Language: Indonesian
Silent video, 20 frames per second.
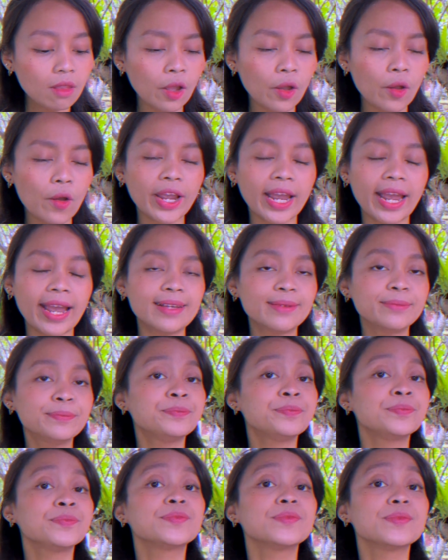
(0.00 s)
Oke, okay.
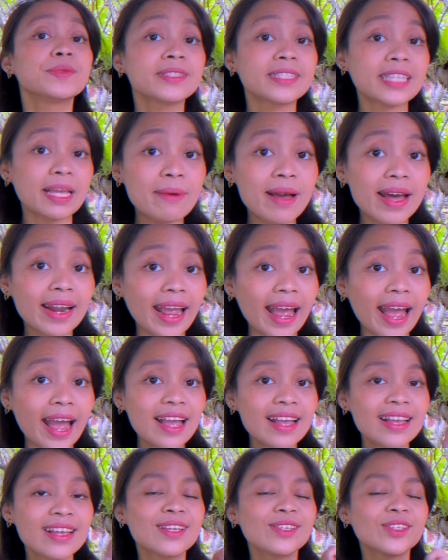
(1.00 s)
sabar
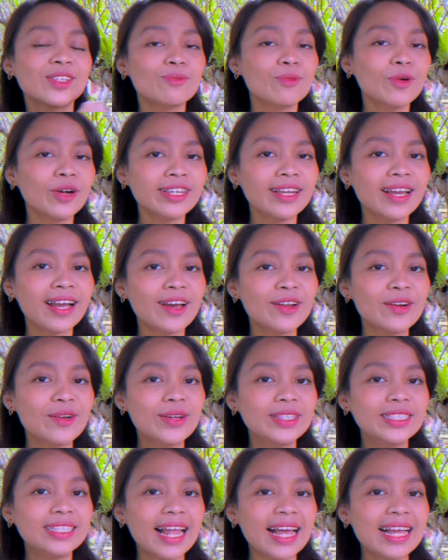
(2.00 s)
ya. Semuanya akan
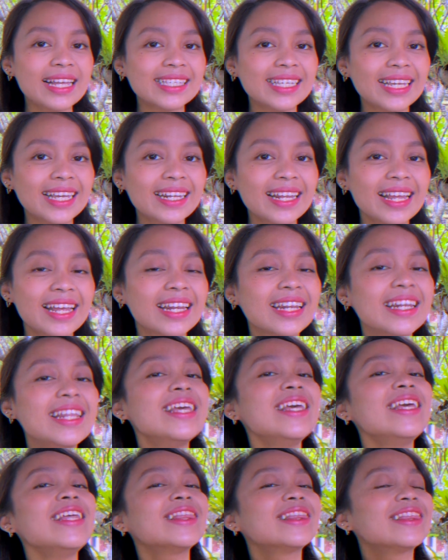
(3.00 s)
gue jelasin
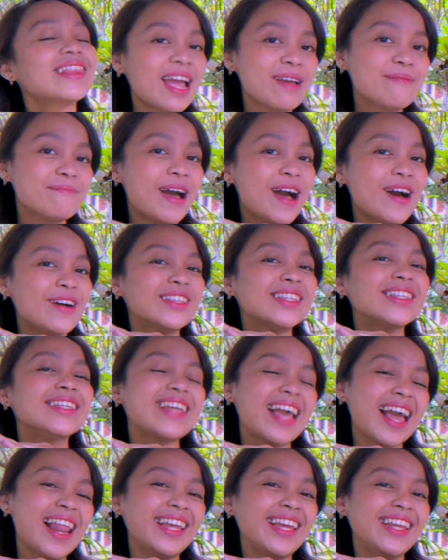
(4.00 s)
di time out
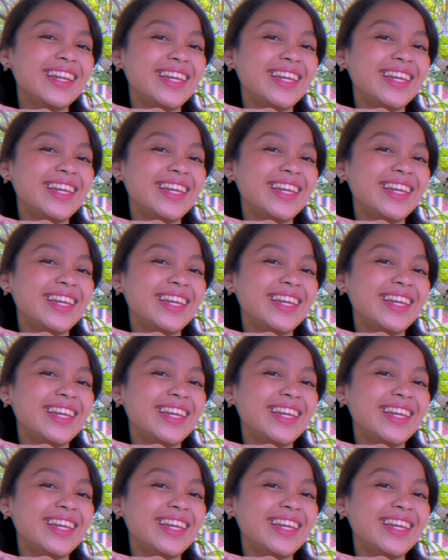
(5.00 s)
kali